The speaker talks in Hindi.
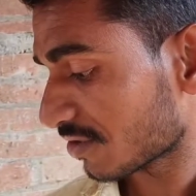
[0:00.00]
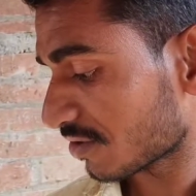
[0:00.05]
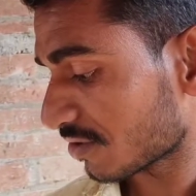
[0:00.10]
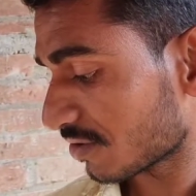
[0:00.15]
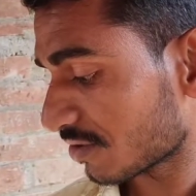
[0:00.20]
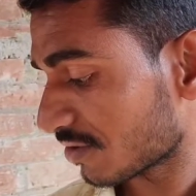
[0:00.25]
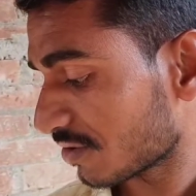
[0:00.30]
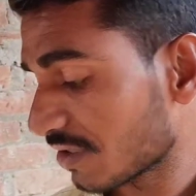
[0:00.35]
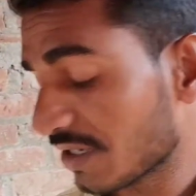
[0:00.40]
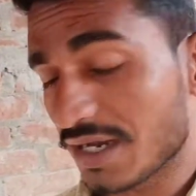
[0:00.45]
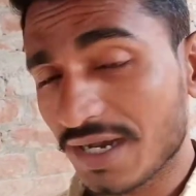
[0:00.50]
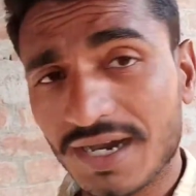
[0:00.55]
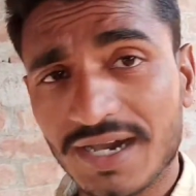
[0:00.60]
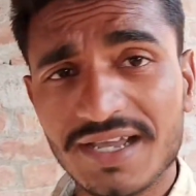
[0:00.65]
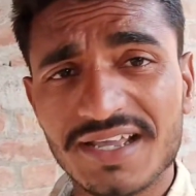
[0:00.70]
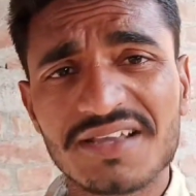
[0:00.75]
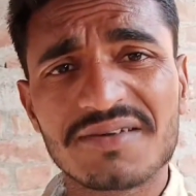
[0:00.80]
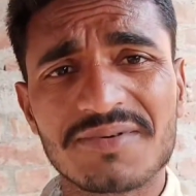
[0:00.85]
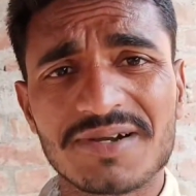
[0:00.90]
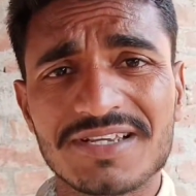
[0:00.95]
तो
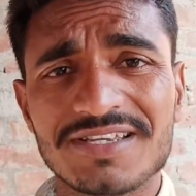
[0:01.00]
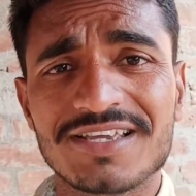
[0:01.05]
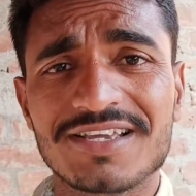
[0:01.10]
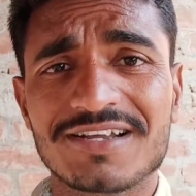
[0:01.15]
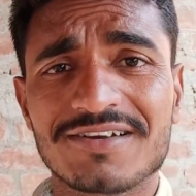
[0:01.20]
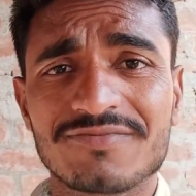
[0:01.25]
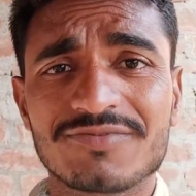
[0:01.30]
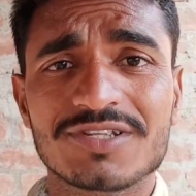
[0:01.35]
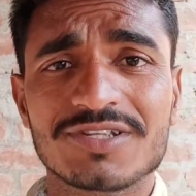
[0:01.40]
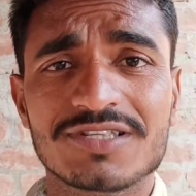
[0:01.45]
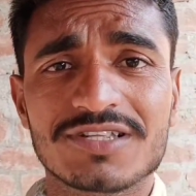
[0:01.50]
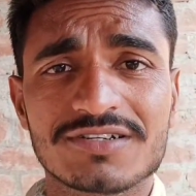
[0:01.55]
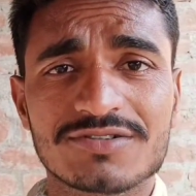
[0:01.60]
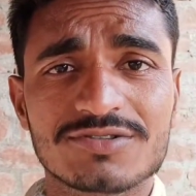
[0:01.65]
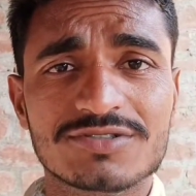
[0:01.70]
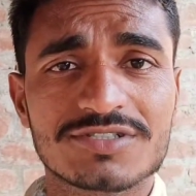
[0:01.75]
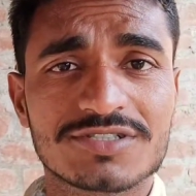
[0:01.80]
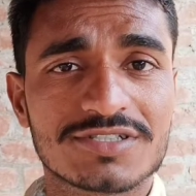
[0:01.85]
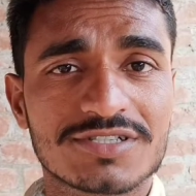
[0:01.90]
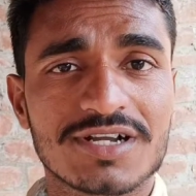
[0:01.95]
आए हैं भाई एक हफ़्ते तक
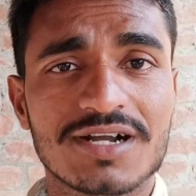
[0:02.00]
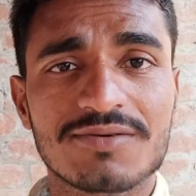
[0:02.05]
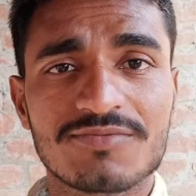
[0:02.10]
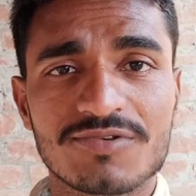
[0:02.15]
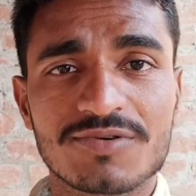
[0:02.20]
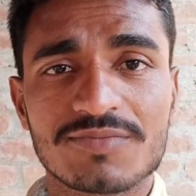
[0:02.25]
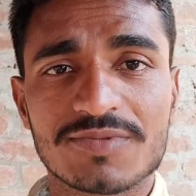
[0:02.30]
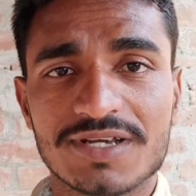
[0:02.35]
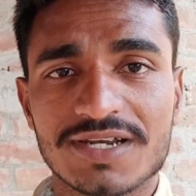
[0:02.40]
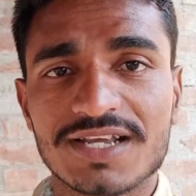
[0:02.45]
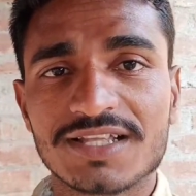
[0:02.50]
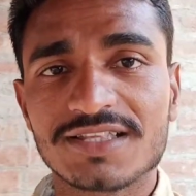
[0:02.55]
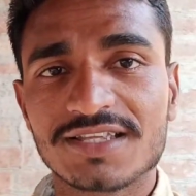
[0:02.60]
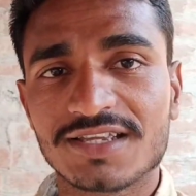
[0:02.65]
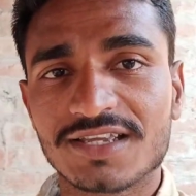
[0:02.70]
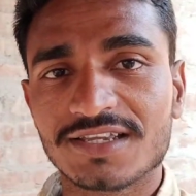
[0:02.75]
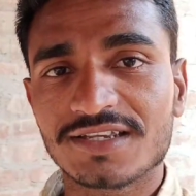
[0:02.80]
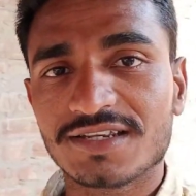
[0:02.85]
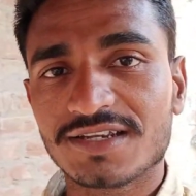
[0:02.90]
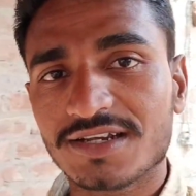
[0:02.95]
कुछ काम वाम करा
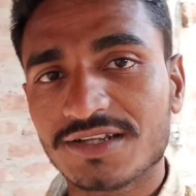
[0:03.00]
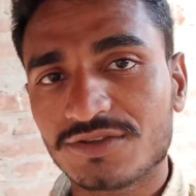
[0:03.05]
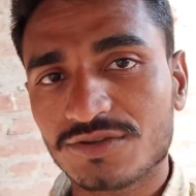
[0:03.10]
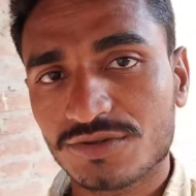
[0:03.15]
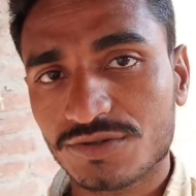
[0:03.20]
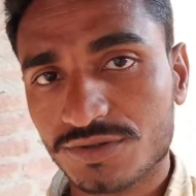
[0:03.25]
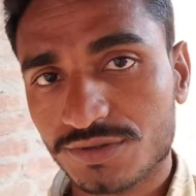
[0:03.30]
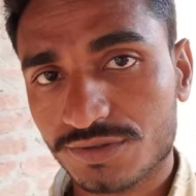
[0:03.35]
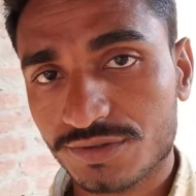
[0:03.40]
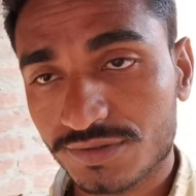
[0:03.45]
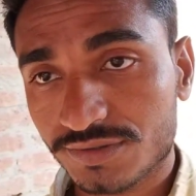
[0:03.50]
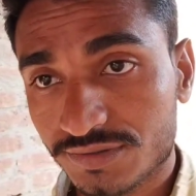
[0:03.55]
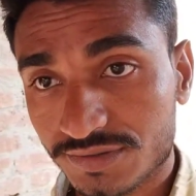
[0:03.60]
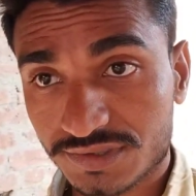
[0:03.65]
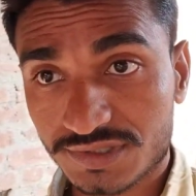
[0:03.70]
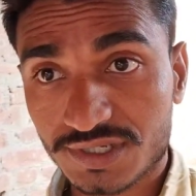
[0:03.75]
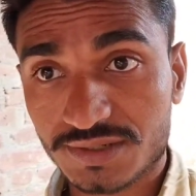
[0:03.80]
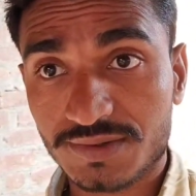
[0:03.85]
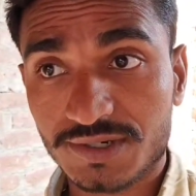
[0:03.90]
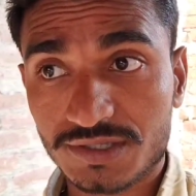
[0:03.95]
देंगे इनका तो
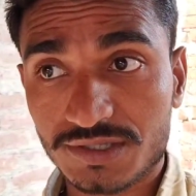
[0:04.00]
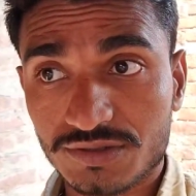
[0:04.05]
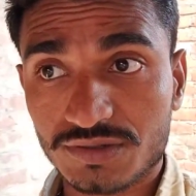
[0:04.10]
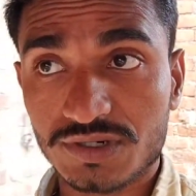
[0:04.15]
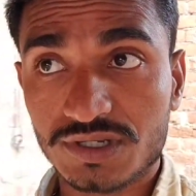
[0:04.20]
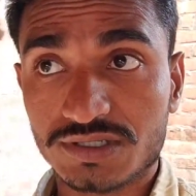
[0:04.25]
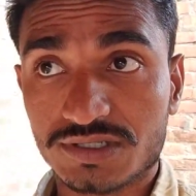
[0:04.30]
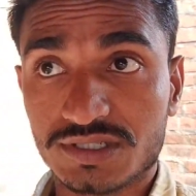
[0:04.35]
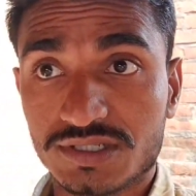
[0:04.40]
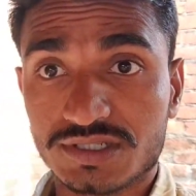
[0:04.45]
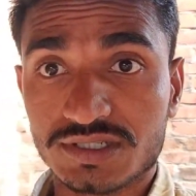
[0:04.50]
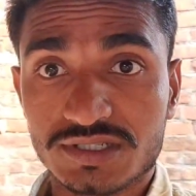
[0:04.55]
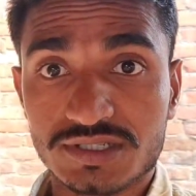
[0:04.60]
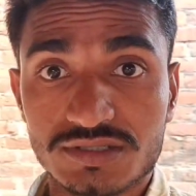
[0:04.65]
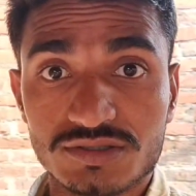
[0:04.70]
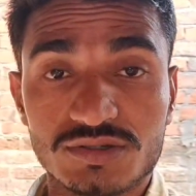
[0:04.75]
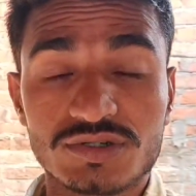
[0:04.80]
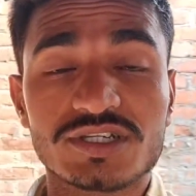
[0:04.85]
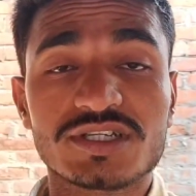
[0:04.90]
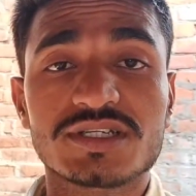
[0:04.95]
उसके बाद थोड़ा सा इन,
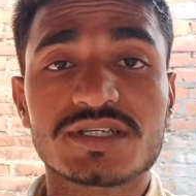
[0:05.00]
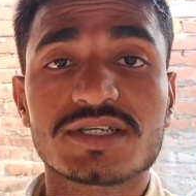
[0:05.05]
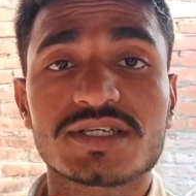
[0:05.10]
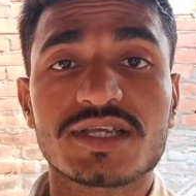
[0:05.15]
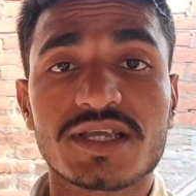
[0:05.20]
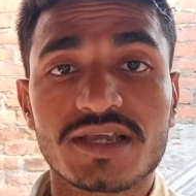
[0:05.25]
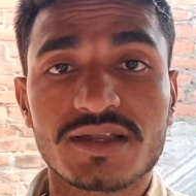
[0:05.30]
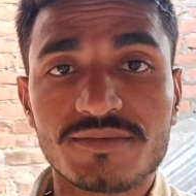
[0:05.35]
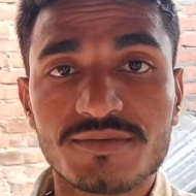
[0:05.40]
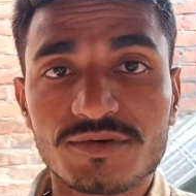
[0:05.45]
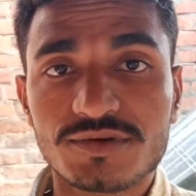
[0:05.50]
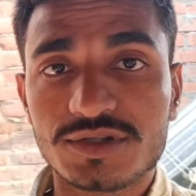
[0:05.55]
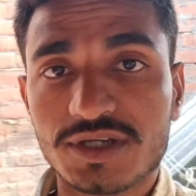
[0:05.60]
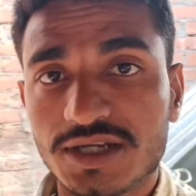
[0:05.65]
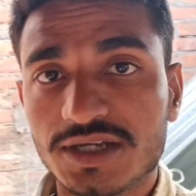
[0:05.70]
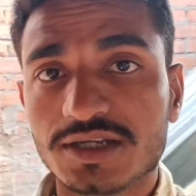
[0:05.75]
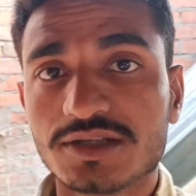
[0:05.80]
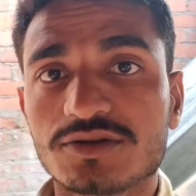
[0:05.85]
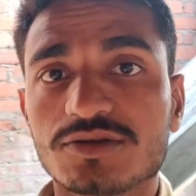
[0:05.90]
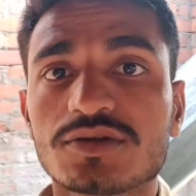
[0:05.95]
थोड़ी इनकी हेल्प हो
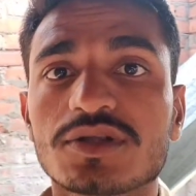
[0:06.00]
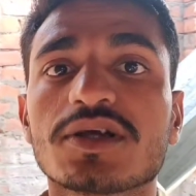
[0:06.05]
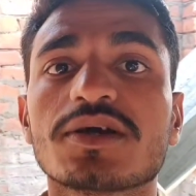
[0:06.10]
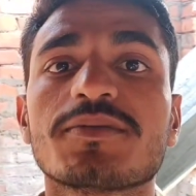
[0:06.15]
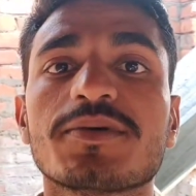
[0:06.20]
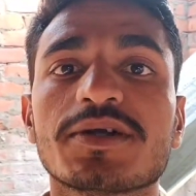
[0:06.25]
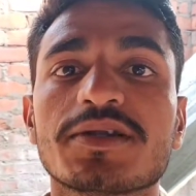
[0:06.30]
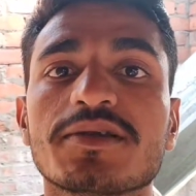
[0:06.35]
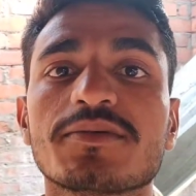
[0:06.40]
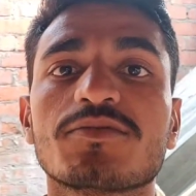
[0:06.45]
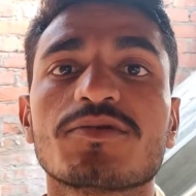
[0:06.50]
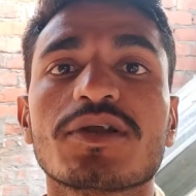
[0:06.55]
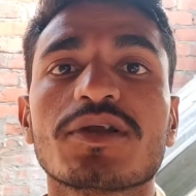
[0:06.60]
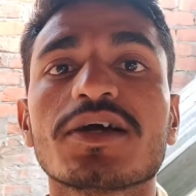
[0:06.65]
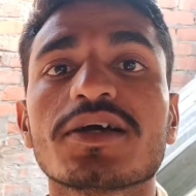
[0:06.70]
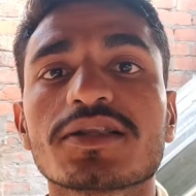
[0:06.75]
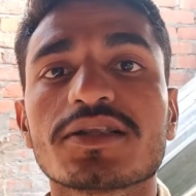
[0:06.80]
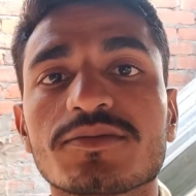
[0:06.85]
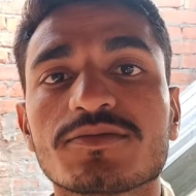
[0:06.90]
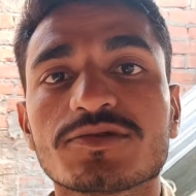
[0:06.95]
जाएगी तो दया भाई ने
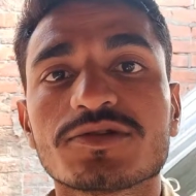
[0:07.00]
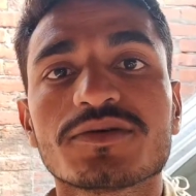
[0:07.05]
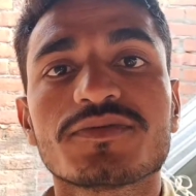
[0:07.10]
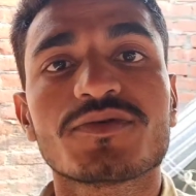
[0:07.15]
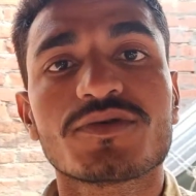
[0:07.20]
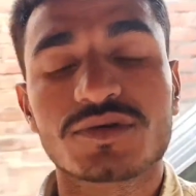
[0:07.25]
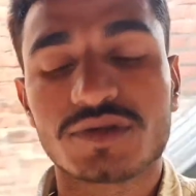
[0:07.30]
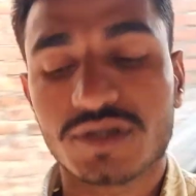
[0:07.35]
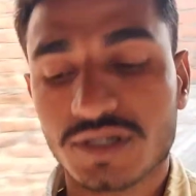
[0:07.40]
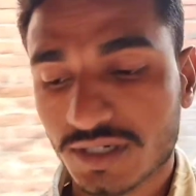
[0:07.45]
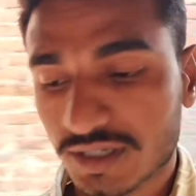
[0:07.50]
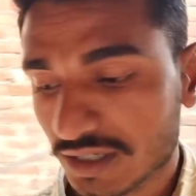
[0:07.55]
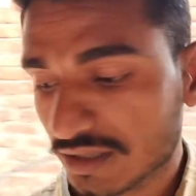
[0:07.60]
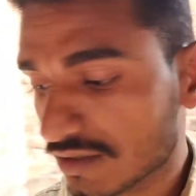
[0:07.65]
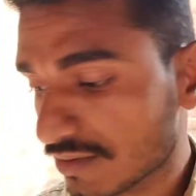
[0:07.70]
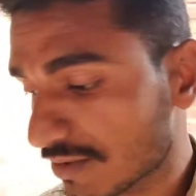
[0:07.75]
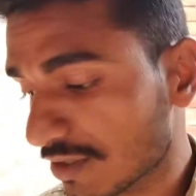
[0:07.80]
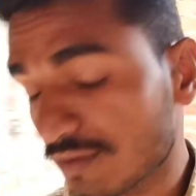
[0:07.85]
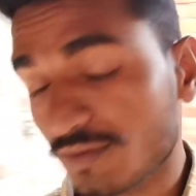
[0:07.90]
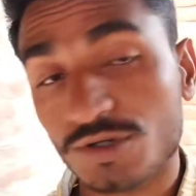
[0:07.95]
बुलाया था मुझे फ़ोन करके
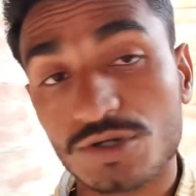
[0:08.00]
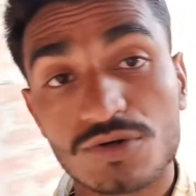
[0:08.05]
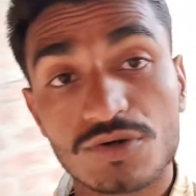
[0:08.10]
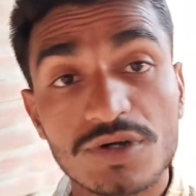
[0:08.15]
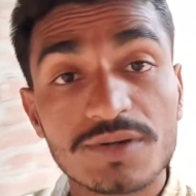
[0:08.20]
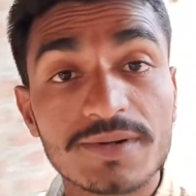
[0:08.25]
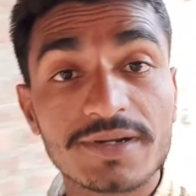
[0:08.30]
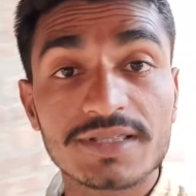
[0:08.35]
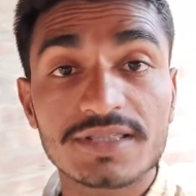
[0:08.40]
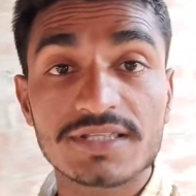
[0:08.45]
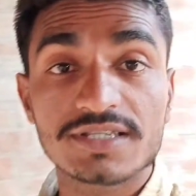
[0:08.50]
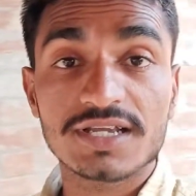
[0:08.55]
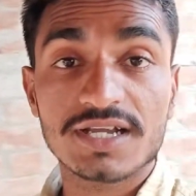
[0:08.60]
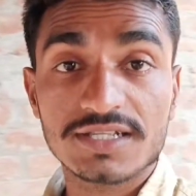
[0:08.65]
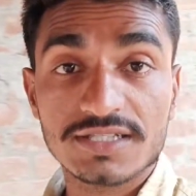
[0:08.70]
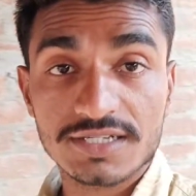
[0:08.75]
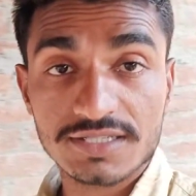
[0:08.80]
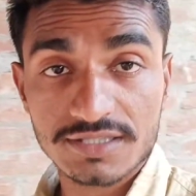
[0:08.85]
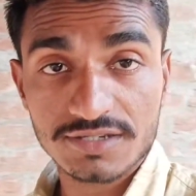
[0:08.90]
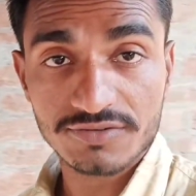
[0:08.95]
तो मैंने बोला कोई बात नहीं आ
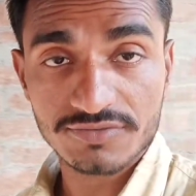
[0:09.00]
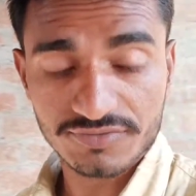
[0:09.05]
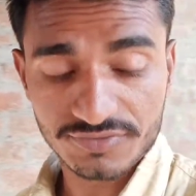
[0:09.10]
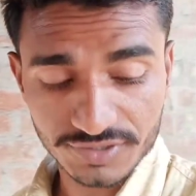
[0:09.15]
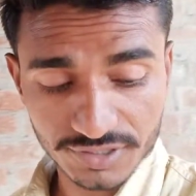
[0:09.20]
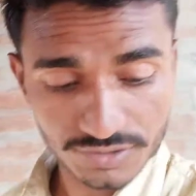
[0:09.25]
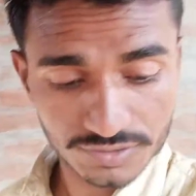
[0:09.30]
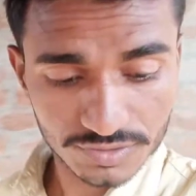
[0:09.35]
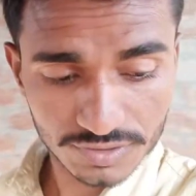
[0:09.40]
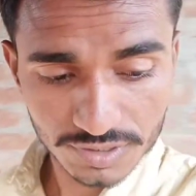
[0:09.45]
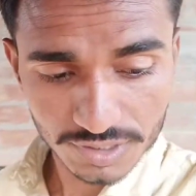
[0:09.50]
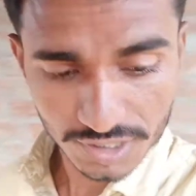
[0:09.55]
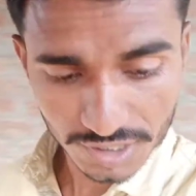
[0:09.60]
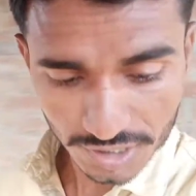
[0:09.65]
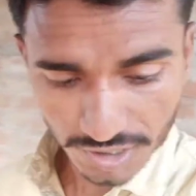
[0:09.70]
जाता हूँ फ्री हूँ